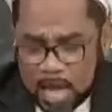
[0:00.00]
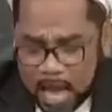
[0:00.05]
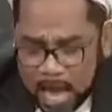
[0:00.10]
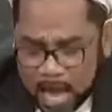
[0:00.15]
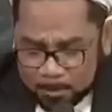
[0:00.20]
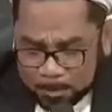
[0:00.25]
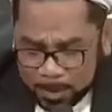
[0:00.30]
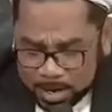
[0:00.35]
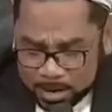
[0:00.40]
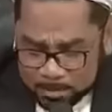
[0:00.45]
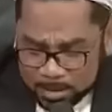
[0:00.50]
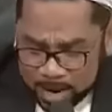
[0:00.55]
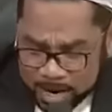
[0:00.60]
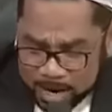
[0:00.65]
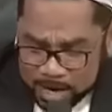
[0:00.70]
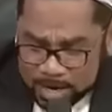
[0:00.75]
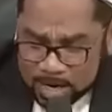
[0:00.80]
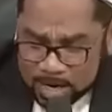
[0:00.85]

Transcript: Apa di mana